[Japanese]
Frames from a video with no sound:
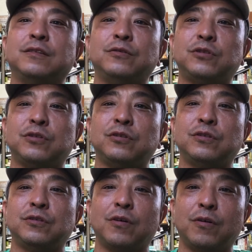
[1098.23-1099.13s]
宇
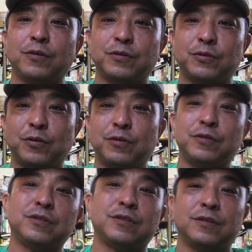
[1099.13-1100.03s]
宙のそう
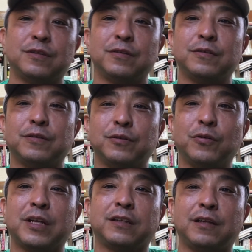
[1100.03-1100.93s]
いう、うん、
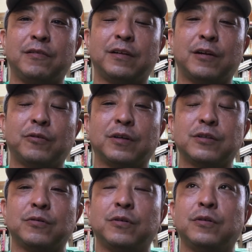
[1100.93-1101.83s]
どうなってるんだろうとか
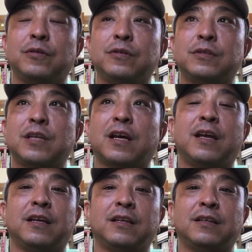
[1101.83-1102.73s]
そういう世
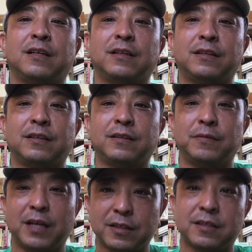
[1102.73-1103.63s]
界
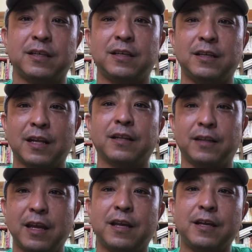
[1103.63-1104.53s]
が好きなん
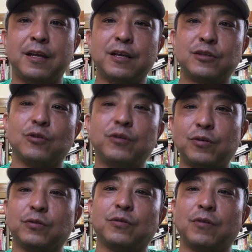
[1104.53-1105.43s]
でそういう
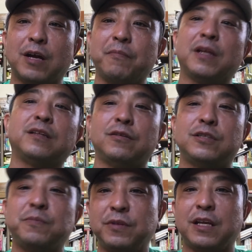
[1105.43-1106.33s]
ことを頑張ってる
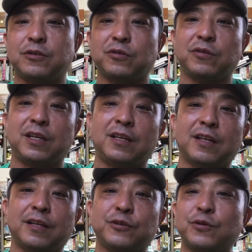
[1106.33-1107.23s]
自分にはちょっとでき
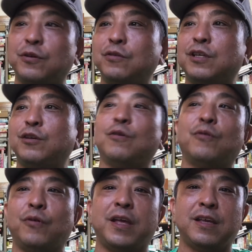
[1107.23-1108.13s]
ないんでそういう企業
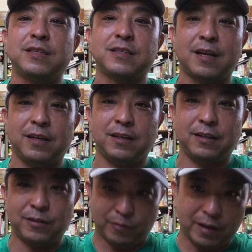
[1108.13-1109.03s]
を応援したい
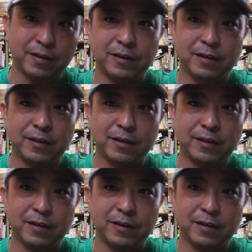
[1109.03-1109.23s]
とか